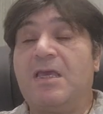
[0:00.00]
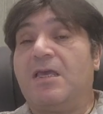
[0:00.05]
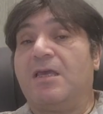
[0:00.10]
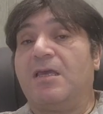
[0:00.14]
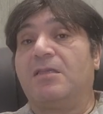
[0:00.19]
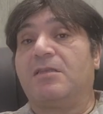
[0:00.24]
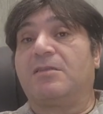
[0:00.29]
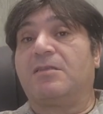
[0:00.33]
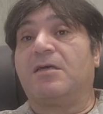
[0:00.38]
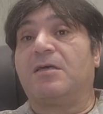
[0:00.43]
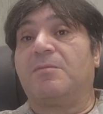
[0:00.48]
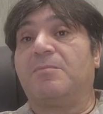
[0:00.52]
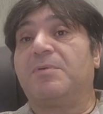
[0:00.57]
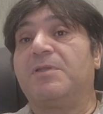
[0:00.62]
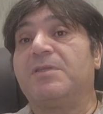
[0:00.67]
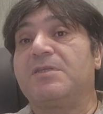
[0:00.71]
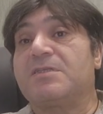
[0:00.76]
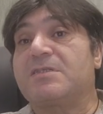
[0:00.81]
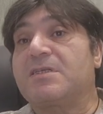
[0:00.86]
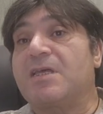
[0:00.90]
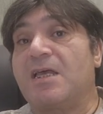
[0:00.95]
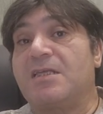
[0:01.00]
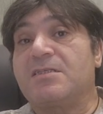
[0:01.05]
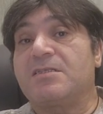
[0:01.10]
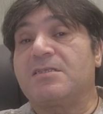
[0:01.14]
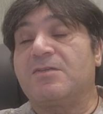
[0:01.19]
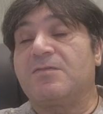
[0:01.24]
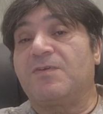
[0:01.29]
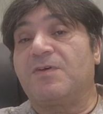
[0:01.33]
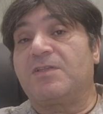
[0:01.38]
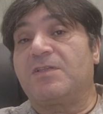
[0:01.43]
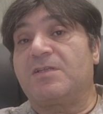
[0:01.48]
Это было
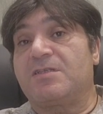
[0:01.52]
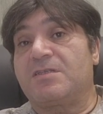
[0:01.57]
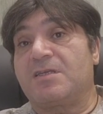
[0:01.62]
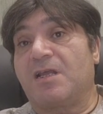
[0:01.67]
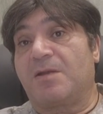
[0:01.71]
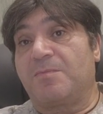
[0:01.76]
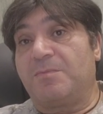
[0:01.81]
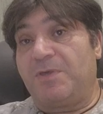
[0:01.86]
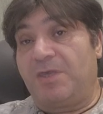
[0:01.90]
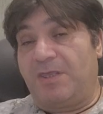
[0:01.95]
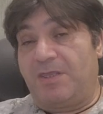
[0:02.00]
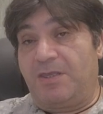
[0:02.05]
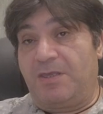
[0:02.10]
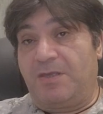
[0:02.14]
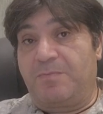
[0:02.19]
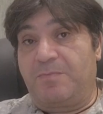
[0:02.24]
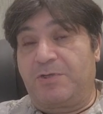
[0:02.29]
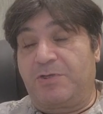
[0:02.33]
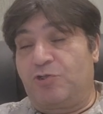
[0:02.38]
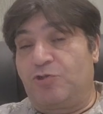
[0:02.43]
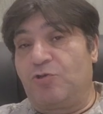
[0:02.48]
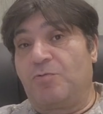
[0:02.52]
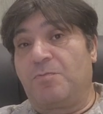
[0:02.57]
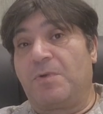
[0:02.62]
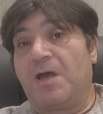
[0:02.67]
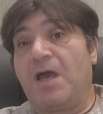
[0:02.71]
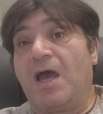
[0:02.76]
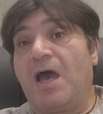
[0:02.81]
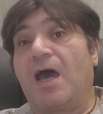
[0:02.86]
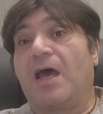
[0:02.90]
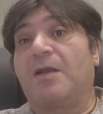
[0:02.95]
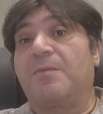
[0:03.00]
сказано в адрес Армении, причем
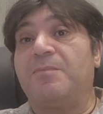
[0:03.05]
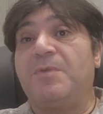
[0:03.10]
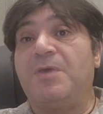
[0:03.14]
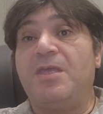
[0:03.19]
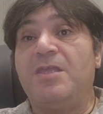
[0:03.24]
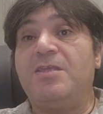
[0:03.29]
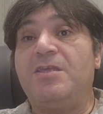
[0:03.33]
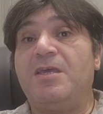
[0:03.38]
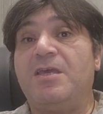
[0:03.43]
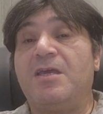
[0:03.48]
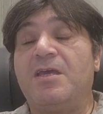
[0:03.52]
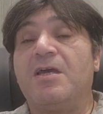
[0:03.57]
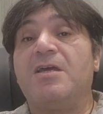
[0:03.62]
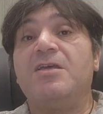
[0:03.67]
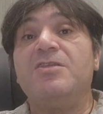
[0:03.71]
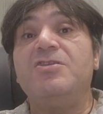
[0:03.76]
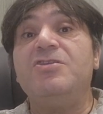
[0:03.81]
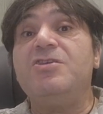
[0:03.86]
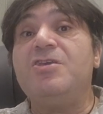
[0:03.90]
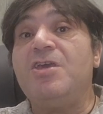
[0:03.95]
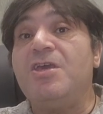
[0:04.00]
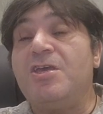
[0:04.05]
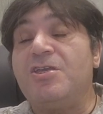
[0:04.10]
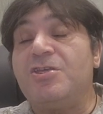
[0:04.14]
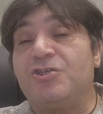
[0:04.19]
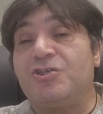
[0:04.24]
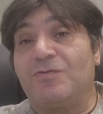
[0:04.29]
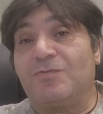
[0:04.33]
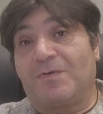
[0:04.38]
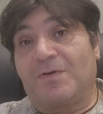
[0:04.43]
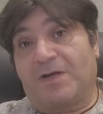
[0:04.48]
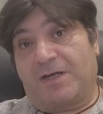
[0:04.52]
Армении
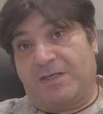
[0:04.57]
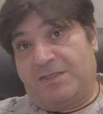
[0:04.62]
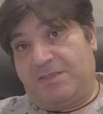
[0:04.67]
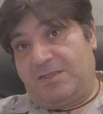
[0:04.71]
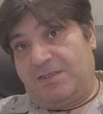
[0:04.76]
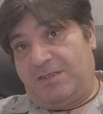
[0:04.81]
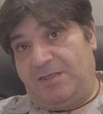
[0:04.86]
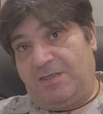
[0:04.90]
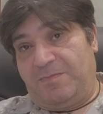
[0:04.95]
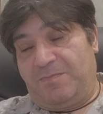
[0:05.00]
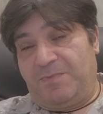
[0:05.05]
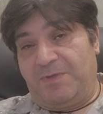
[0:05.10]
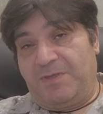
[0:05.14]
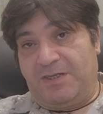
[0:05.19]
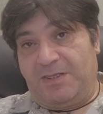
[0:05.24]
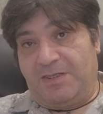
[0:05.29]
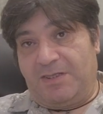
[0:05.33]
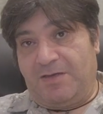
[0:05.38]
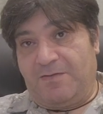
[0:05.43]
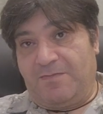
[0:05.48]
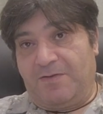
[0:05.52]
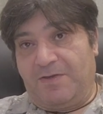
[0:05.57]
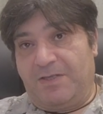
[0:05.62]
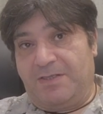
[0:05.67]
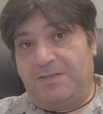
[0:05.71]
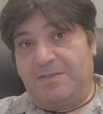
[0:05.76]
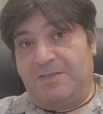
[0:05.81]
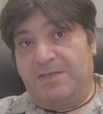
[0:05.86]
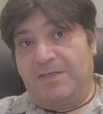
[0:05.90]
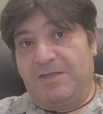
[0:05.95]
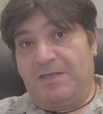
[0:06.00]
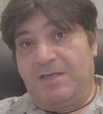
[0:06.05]
нечего России
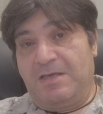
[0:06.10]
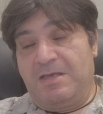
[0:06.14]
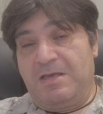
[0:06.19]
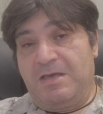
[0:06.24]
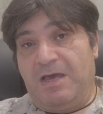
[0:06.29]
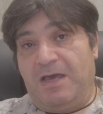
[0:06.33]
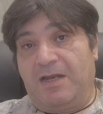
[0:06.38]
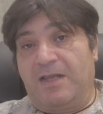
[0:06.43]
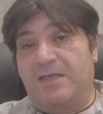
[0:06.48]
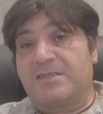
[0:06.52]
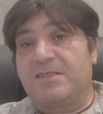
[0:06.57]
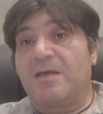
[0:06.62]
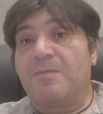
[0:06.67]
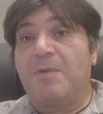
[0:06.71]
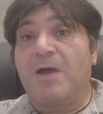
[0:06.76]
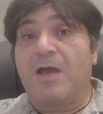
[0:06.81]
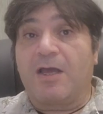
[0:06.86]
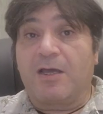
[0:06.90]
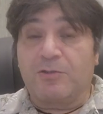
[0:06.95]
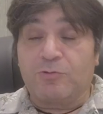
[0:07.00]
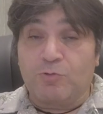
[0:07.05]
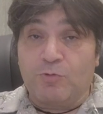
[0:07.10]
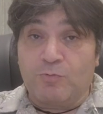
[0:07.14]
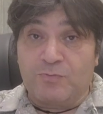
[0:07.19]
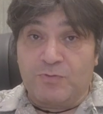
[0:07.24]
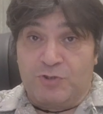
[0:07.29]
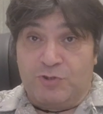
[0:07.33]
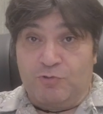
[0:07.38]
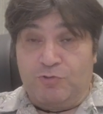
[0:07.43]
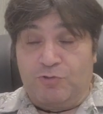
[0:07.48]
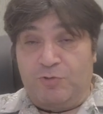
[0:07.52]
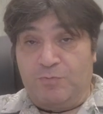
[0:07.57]
передавать. Она сама готова
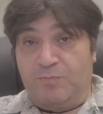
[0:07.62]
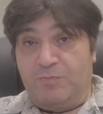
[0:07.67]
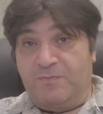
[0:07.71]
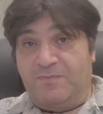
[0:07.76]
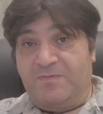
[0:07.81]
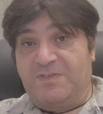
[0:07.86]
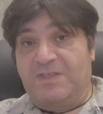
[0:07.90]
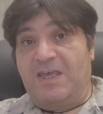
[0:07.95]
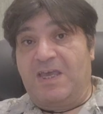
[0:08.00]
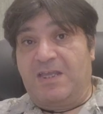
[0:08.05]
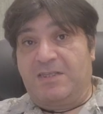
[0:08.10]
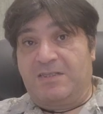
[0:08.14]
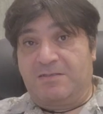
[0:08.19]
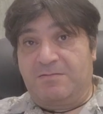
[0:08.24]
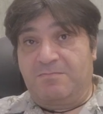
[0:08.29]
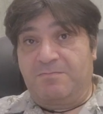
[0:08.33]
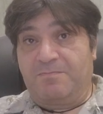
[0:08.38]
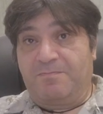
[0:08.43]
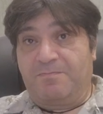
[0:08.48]
что нибудь взять.